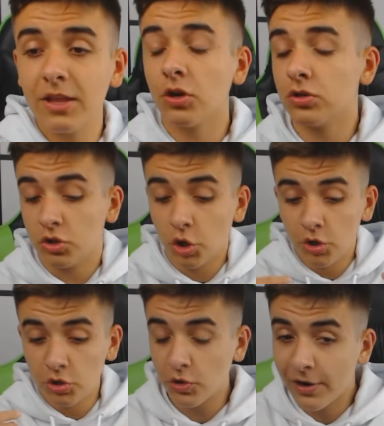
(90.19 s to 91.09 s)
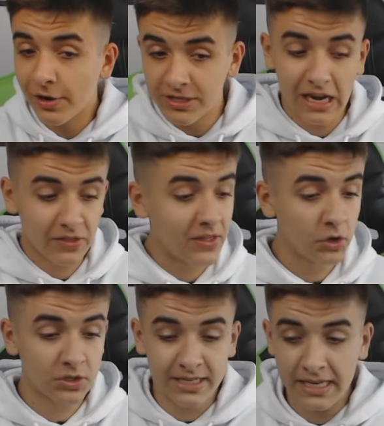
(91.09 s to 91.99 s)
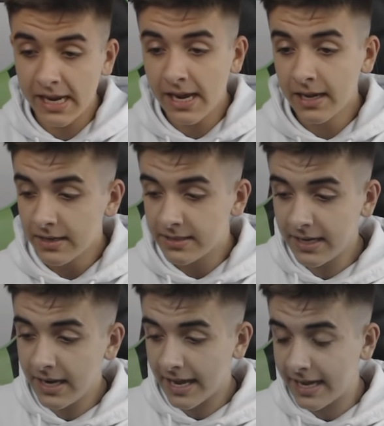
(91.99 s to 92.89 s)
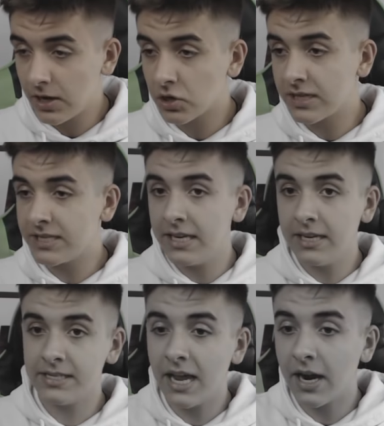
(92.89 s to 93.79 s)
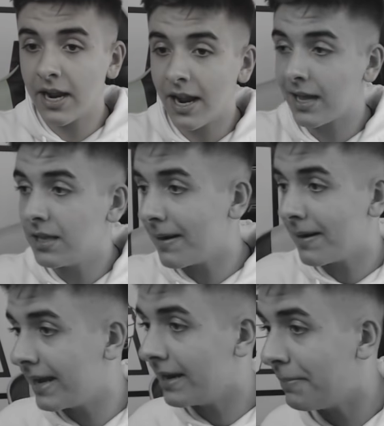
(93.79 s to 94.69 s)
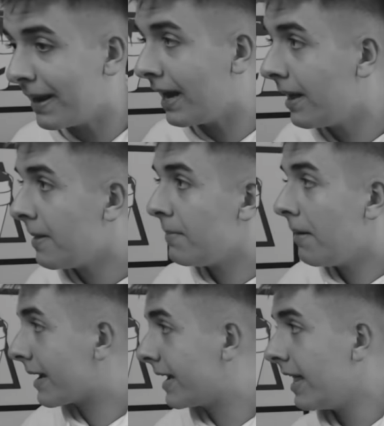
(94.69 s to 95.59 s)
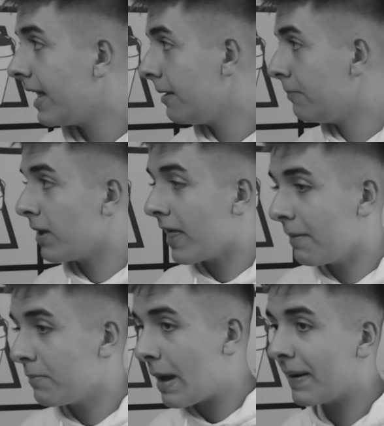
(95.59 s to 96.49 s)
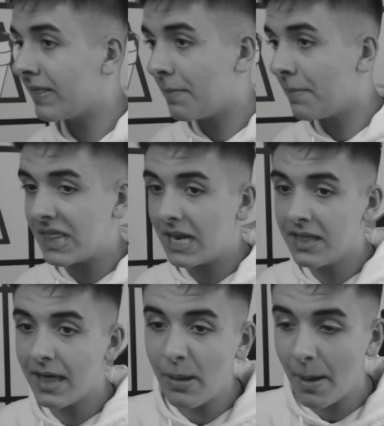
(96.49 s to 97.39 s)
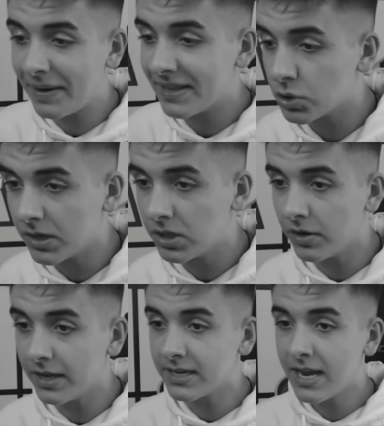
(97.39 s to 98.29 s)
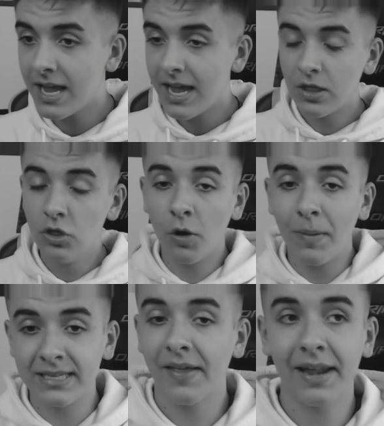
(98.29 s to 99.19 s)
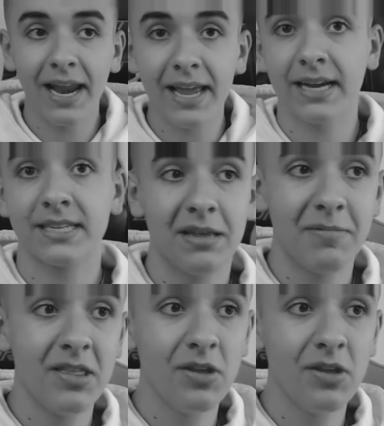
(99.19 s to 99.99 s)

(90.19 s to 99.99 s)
que yo, yo, yo ya no sé qué hacer, no sé si, si es que no sé si, si ahora la gente va, va, me va a querer voy a, voy a perder especialidad, voy a perder suscriptores no vas a dar like a este